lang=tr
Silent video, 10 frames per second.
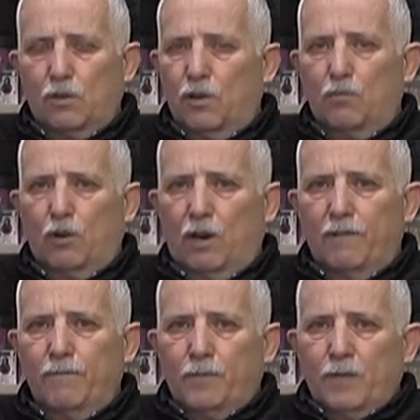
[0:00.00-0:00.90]
Önemli
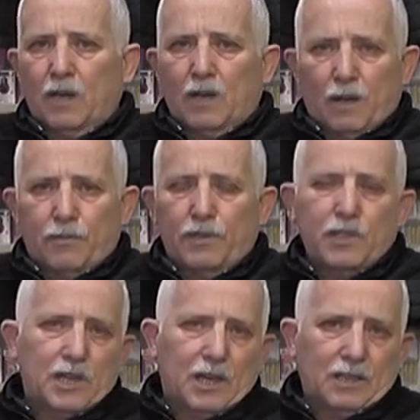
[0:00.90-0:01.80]
olan lafın
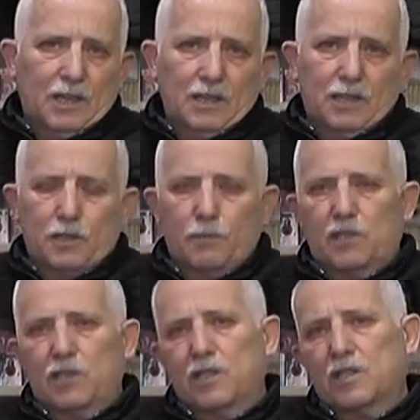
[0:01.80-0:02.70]
icraata geçmesinin